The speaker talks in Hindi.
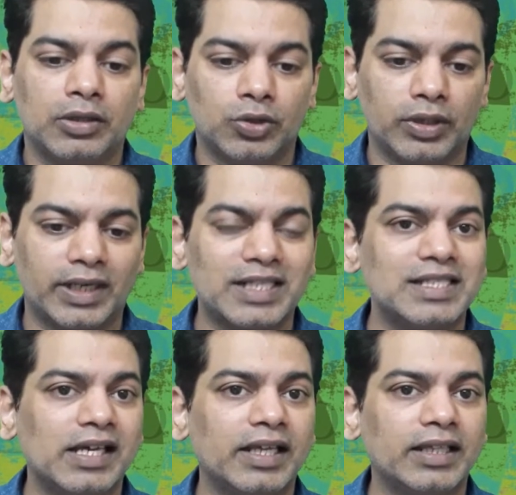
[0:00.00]
तो
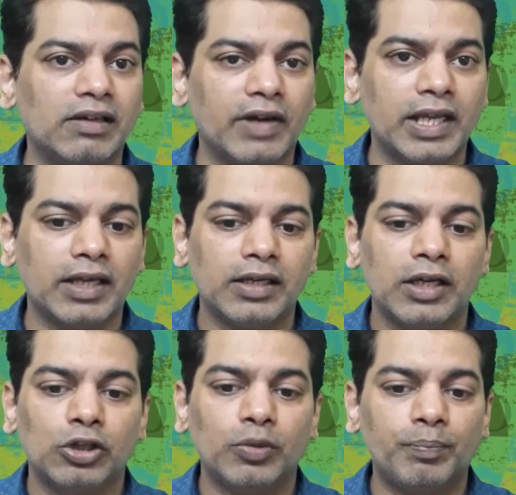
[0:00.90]
ड्रग्स यानी कि दवाइयाँ
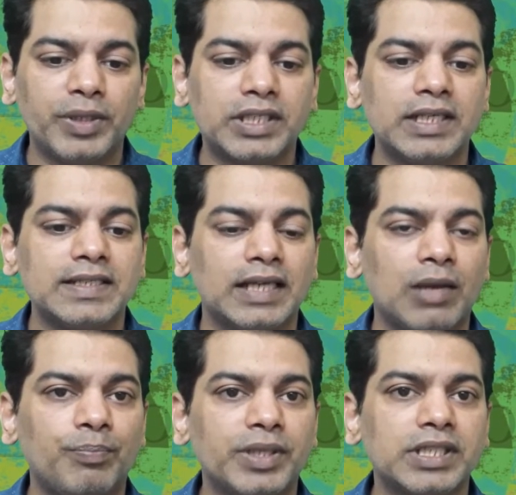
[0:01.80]
तो पिछले
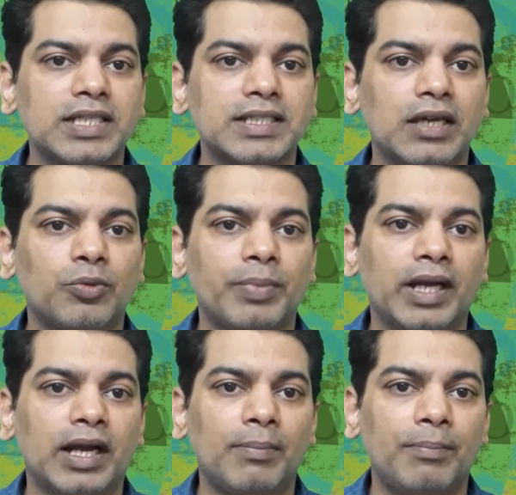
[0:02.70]
साल पचास हज़ार रुपये
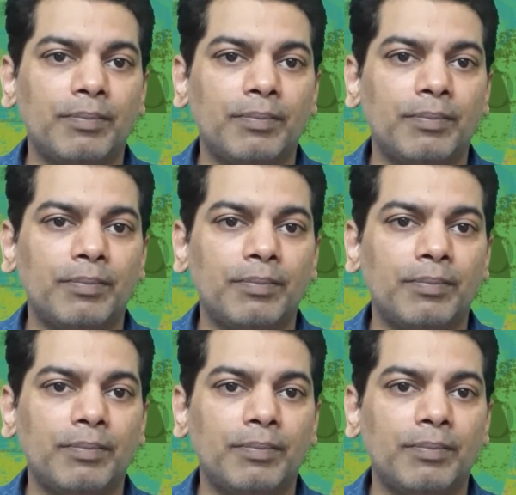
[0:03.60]
का